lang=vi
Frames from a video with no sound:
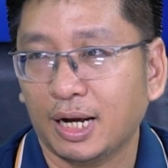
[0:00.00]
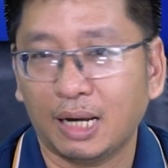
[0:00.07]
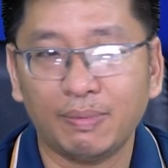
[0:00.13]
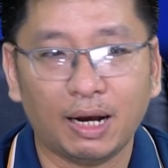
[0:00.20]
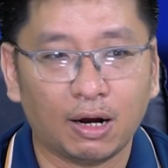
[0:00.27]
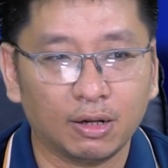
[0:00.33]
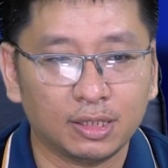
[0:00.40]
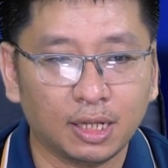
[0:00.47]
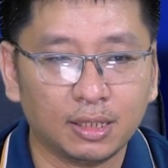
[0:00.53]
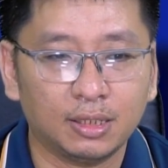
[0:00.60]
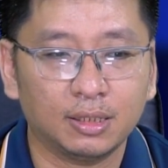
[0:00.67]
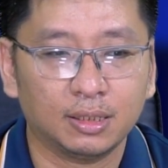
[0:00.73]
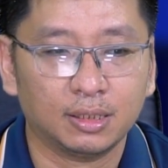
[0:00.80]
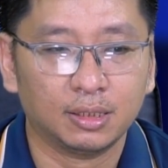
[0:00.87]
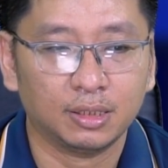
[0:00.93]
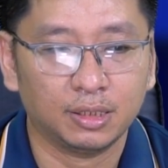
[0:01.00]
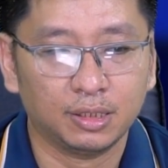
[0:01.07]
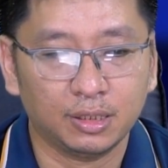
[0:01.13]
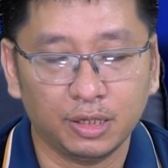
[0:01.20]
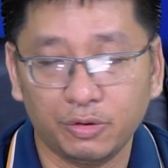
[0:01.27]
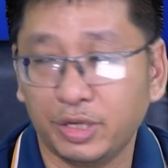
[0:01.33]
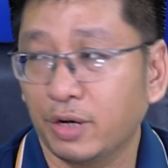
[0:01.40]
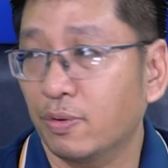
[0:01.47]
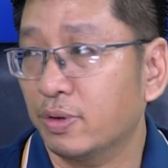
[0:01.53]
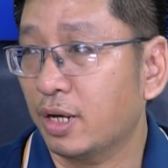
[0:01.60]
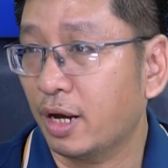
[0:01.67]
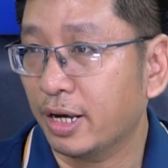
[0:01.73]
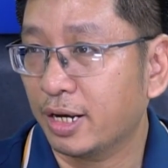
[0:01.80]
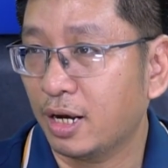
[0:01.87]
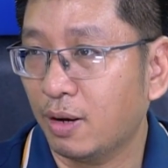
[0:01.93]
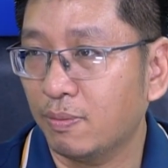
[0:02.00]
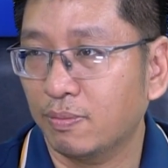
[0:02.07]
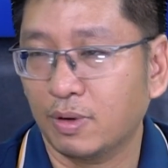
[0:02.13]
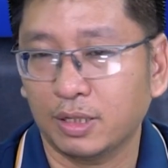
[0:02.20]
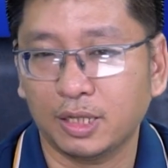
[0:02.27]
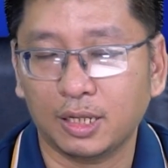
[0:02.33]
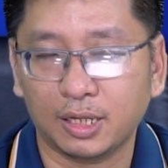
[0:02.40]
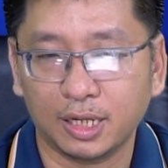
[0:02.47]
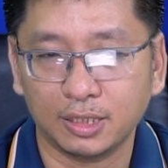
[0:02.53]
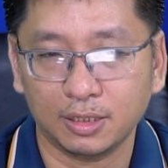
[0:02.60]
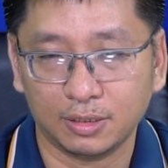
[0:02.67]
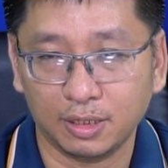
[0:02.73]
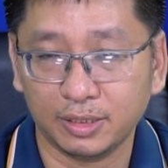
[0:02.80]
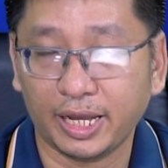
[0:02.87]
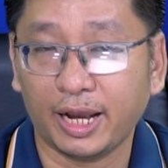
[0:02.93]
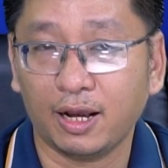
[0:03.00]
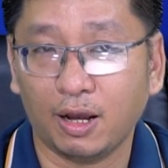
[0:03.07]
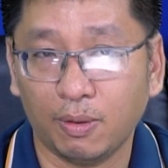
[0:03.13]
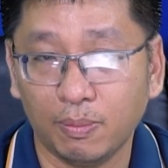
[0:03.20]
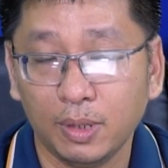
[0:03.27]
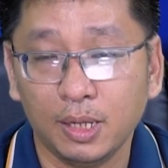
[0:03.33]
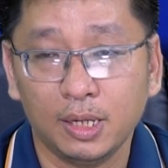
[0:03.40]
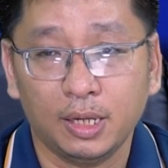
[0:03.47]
Các bạn có thích điều gì của nó hay không? Có thích cái sự tương tác không?